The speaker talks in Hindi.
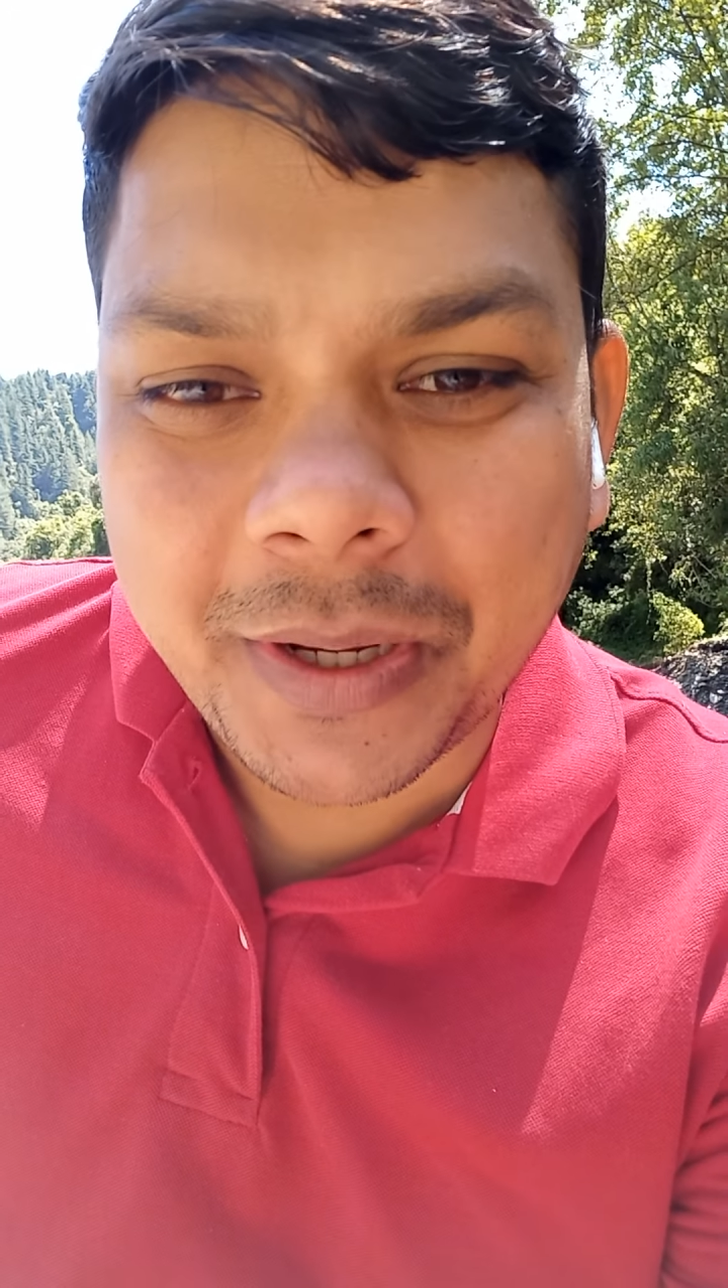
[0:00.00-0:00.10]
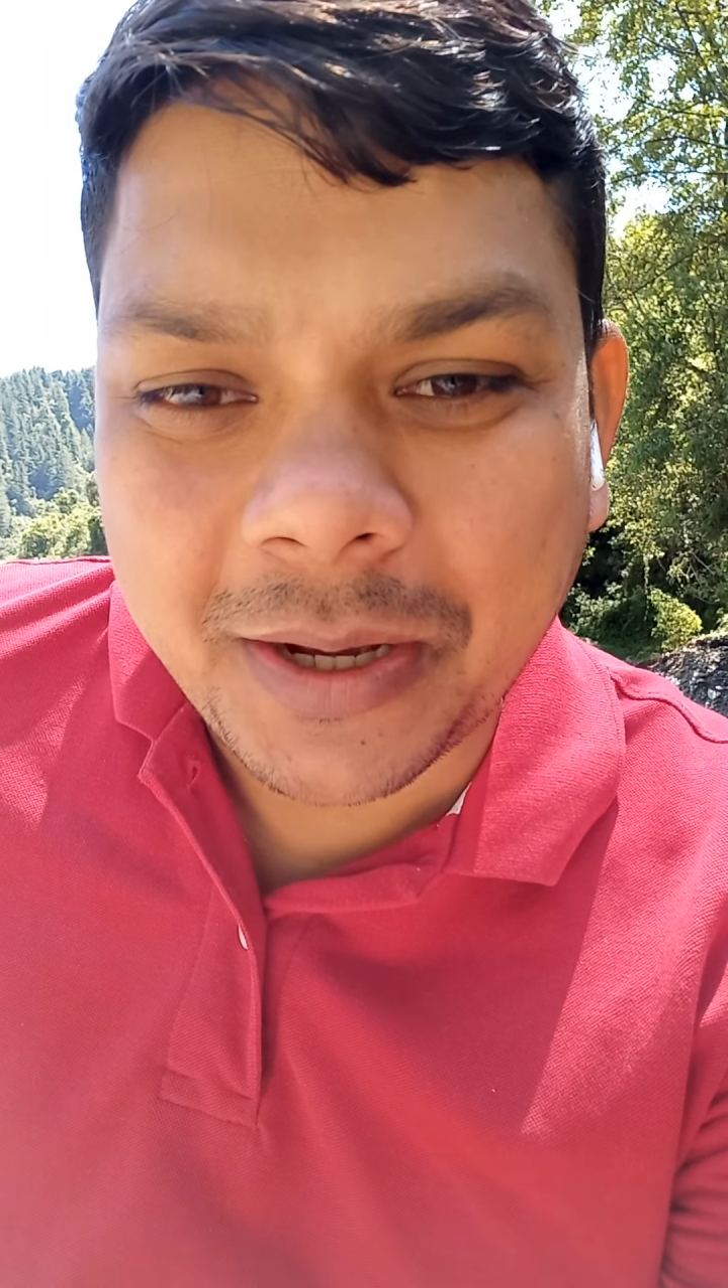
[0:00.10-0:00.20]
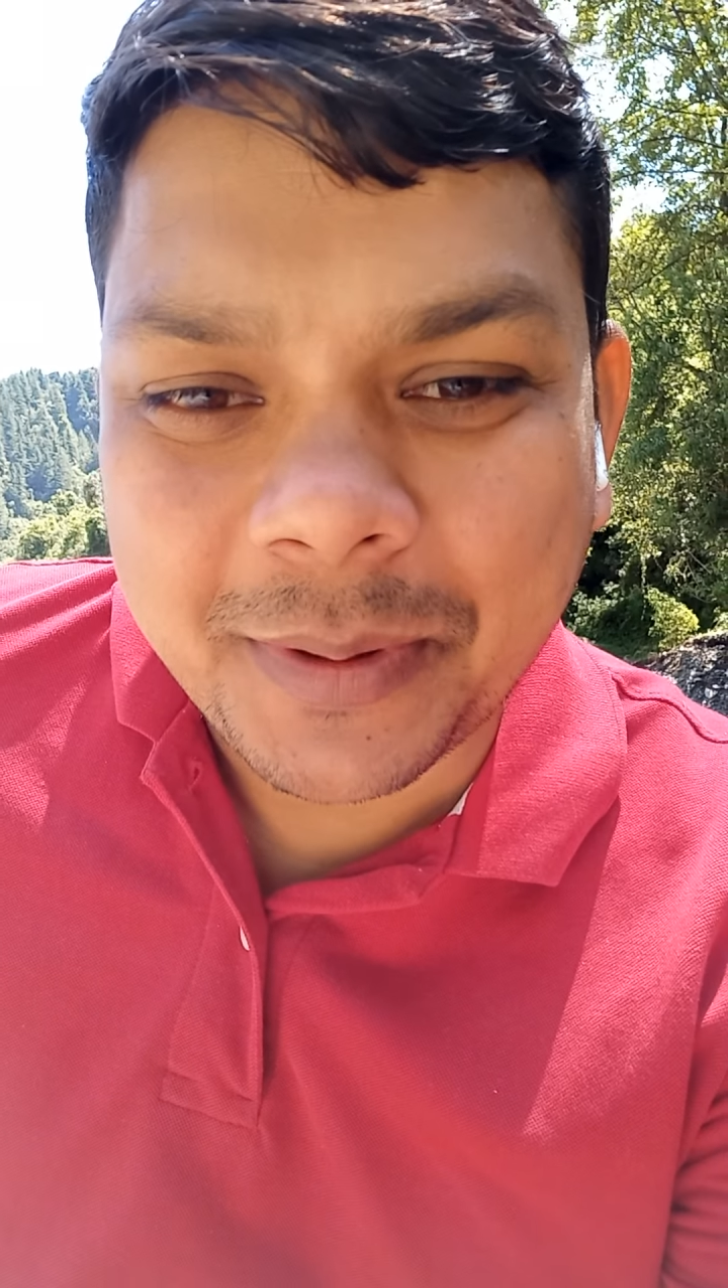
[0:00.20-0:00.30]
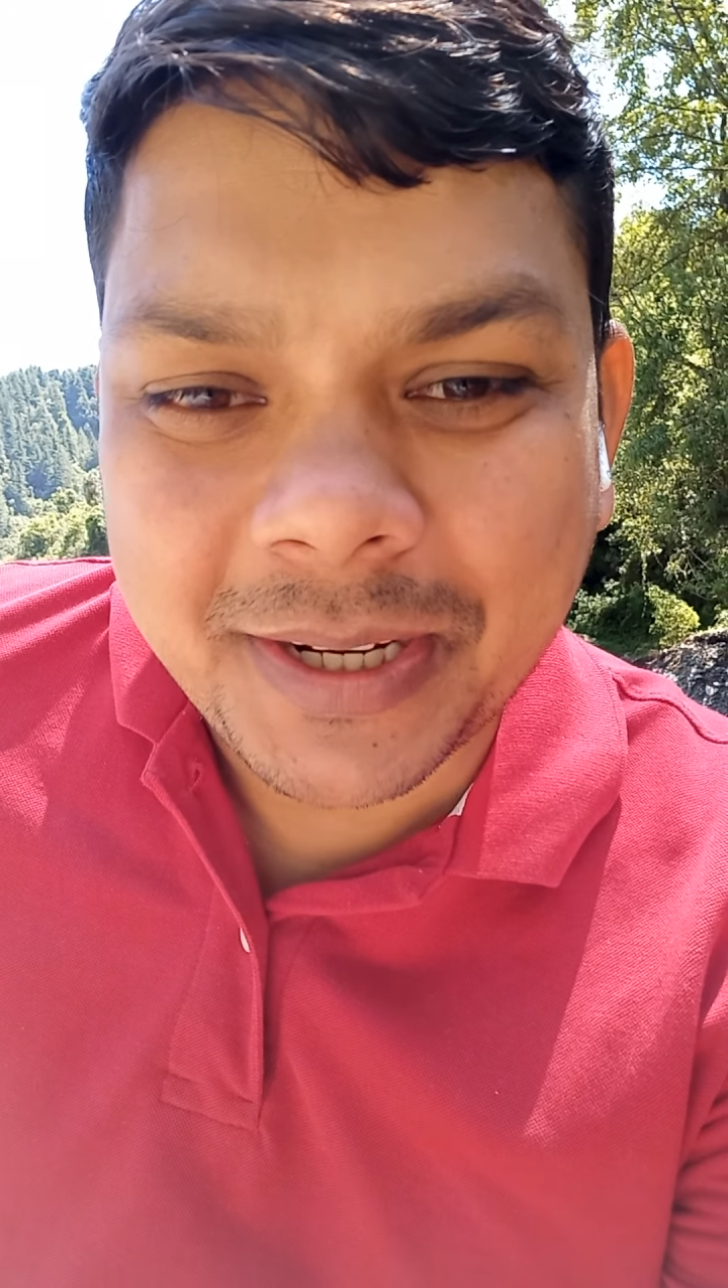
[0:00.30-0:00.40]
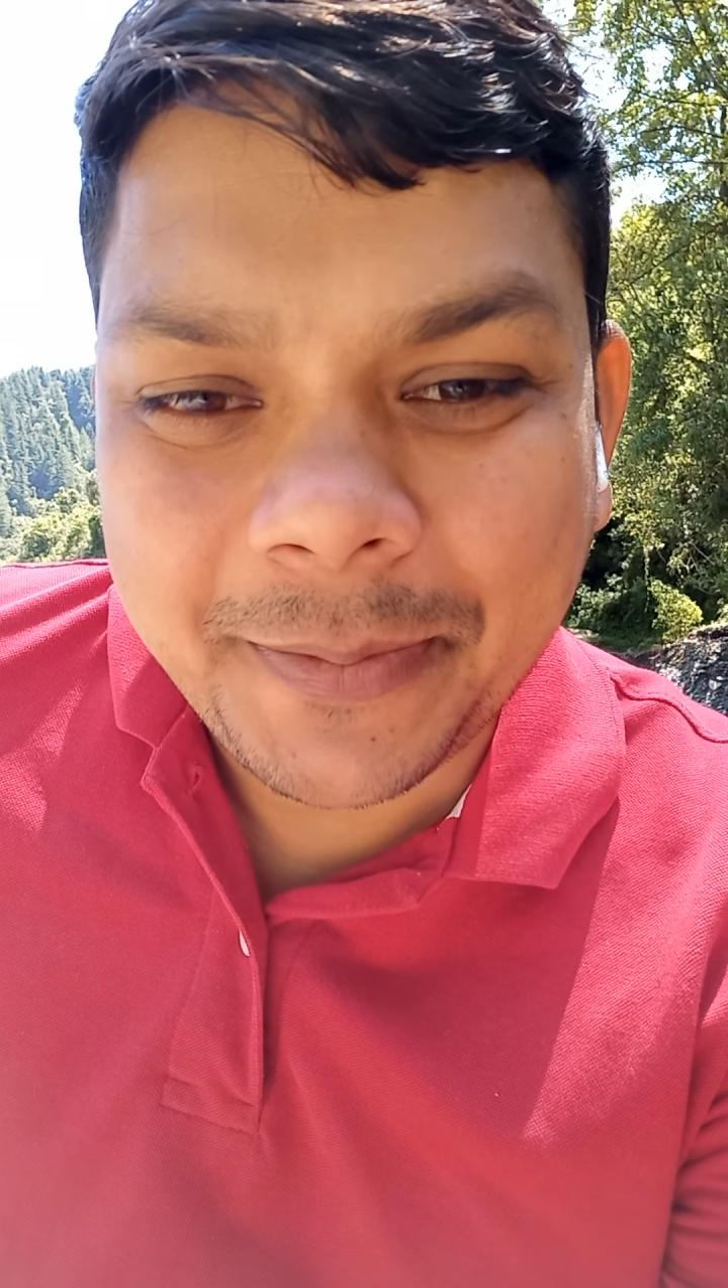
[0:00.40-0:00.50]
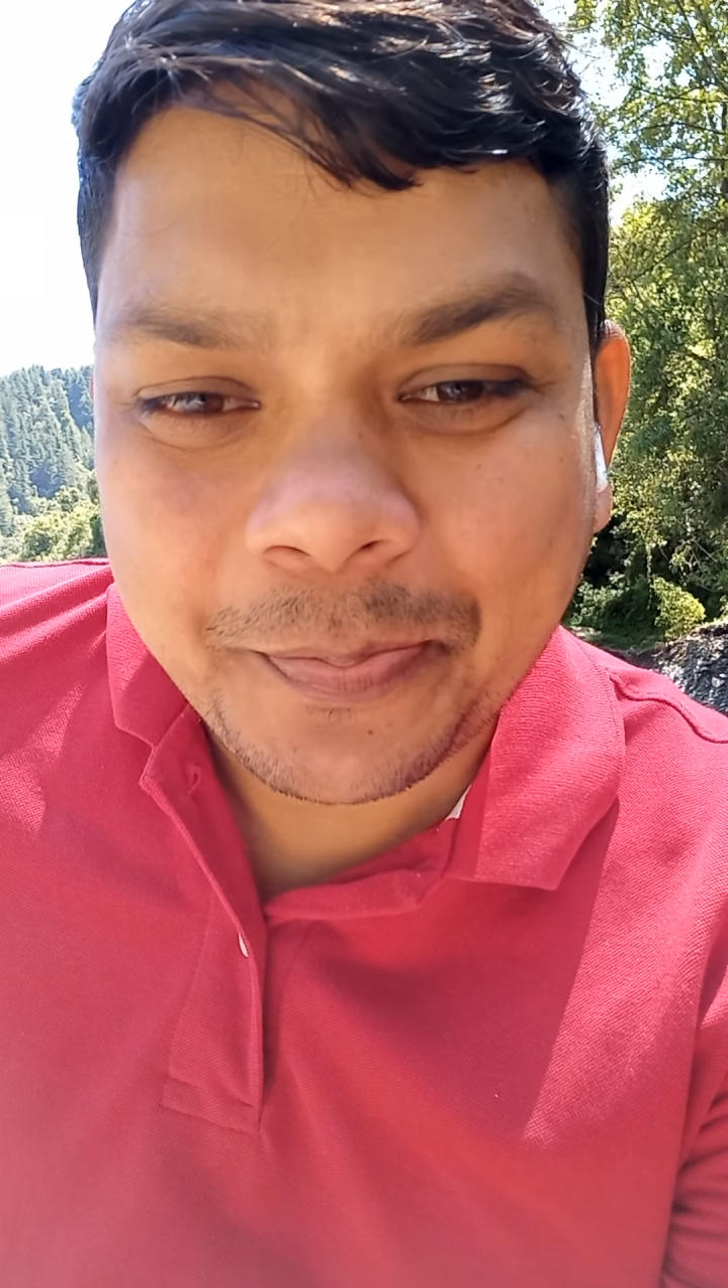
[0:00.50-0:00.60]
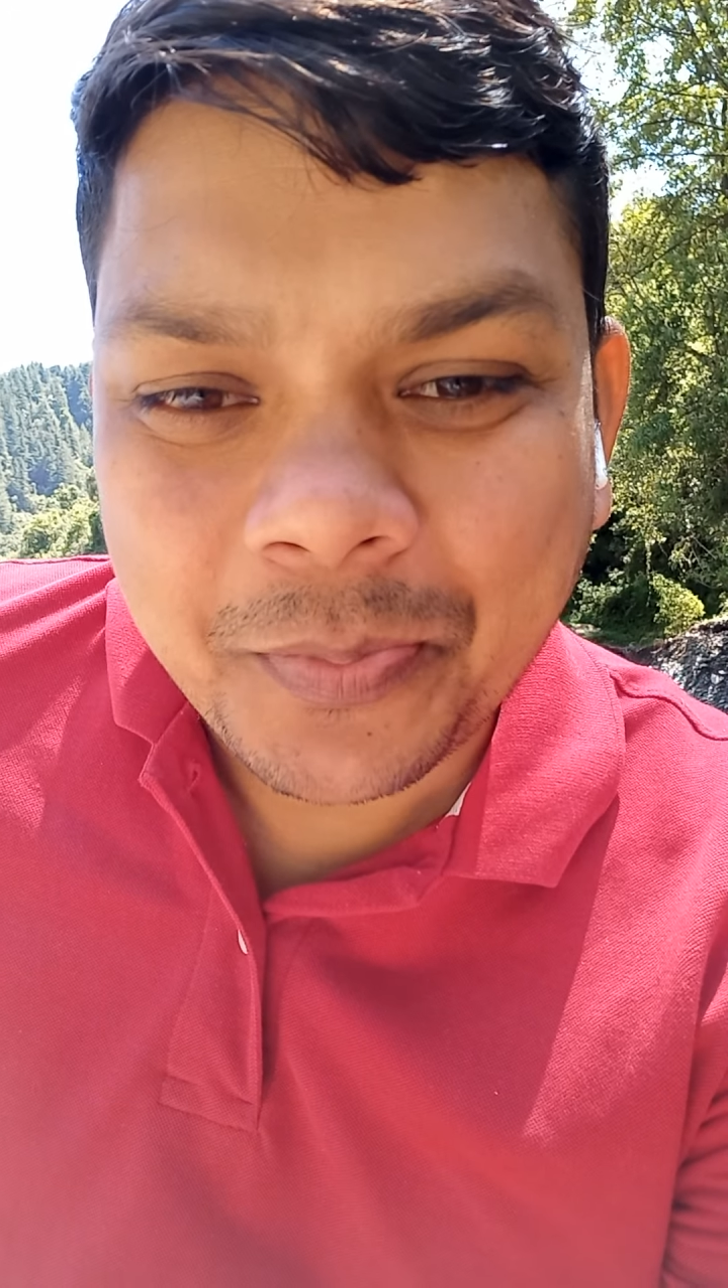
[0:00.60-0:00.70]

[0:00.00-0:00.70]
हैं हमारे